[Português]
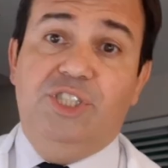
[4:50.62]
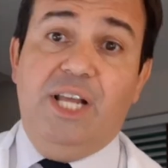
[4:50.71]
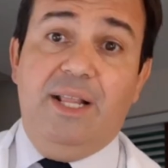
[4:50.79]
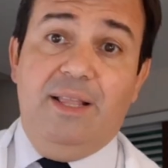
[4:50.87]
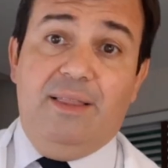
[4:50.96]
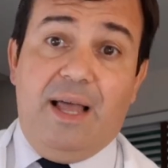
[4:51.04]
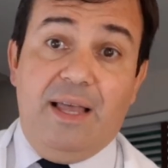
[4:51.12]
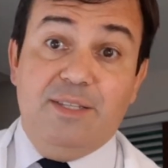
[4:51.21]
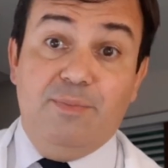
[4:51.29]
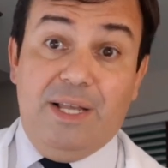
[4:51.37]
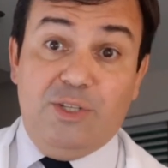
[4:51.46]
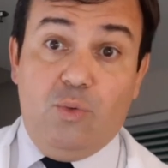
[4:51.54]
genitais
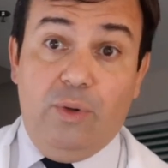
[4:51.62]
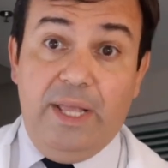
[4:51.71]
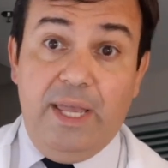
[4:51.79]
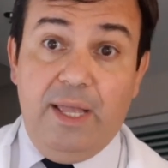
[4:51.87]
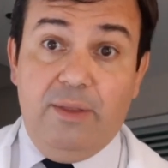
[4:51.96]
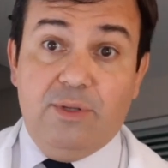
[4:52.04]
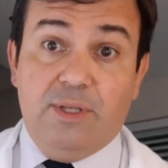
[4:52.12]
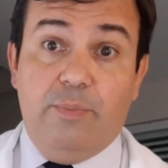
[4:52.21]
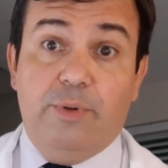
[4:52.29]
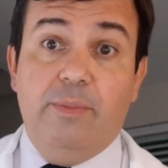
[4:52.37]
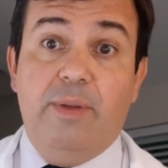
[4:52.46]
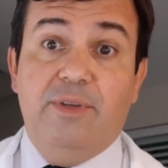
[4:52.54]
masculinos, então
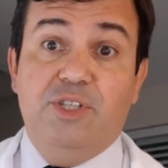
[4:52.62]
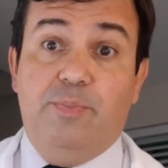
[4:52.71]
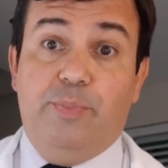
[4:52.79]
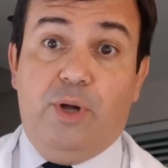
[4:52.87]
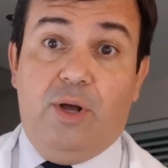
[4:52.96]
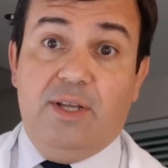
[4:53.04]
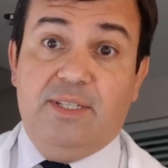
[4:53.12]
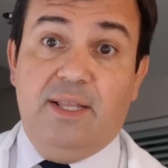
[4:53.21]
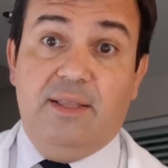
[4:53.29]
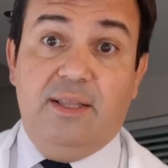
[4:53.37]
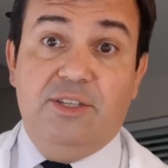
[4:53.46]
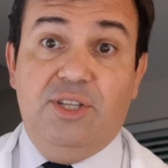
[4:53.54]
problemas de
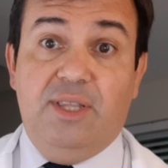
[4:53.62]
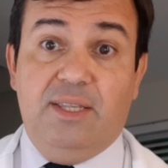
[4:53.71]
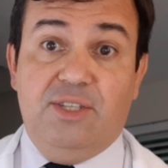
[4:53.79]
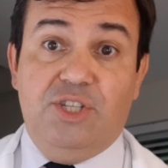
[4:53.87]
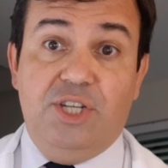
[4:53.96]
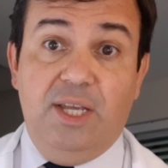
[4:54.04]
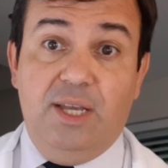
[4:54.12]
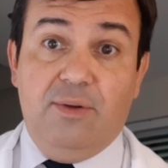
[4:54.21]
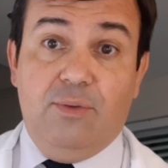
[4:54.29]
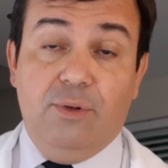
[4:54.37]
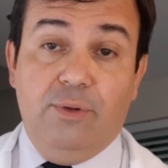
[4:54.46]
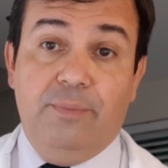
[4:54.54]
próstata, de
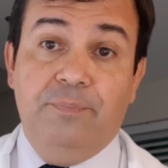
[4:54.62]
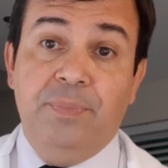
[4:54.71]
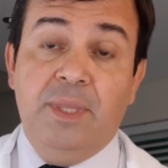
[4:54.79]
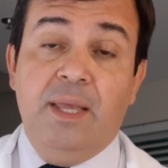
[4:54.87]
testículo,